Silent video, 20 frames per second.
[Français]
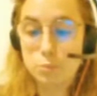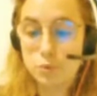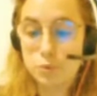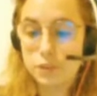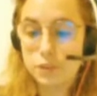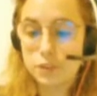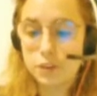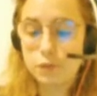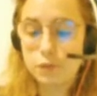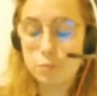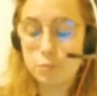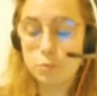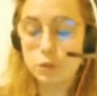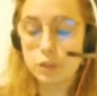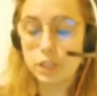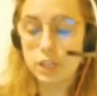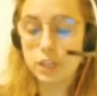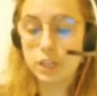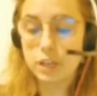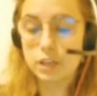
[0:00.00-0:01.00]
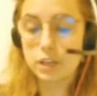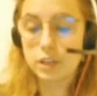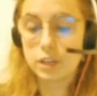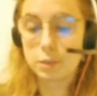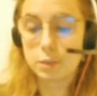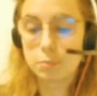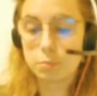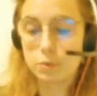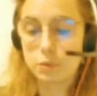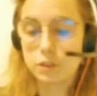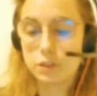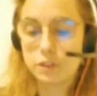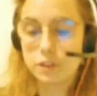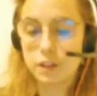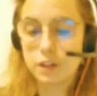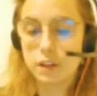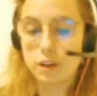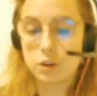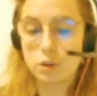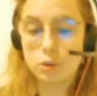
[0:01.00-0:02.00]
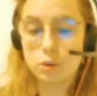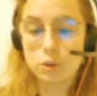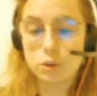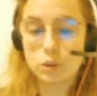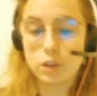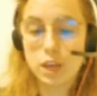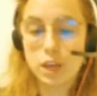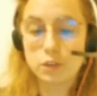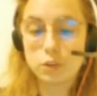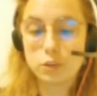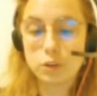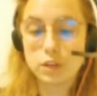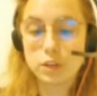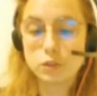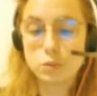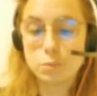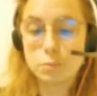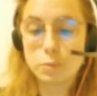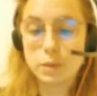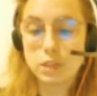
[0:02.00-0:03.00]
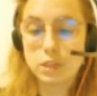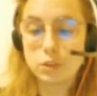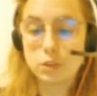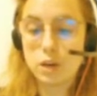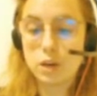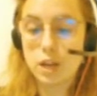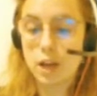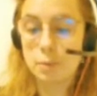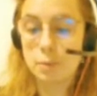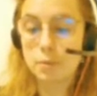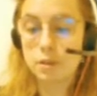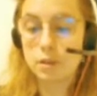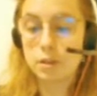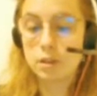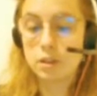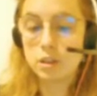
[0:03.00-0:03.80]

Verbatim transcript: Puisqu'il faut mourir, répondit-elle en le regardant les yeux baignés de larmes,